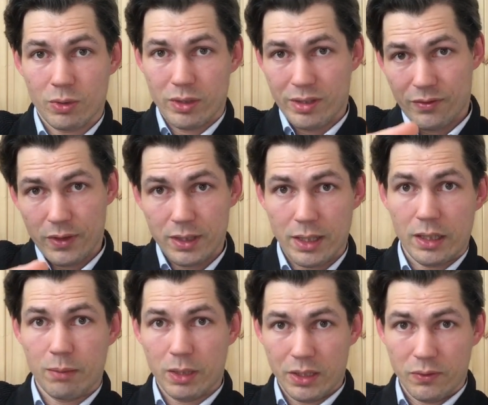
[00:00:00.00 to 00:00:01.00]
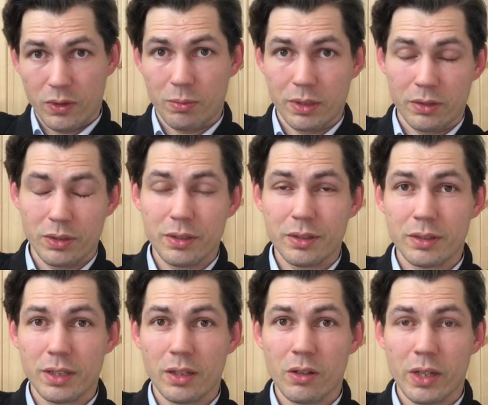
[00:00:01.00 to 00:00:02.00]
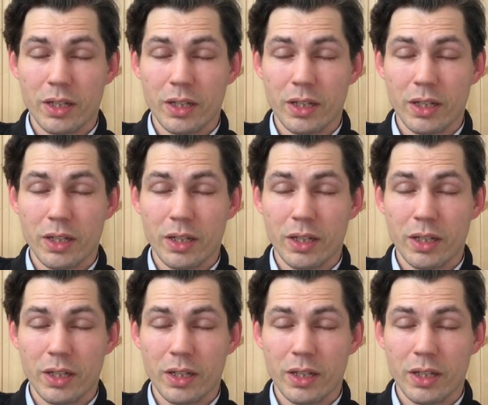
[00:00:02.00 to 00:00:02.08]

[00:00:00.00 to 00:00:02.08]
bo to jest winda, ta platforma to nic innego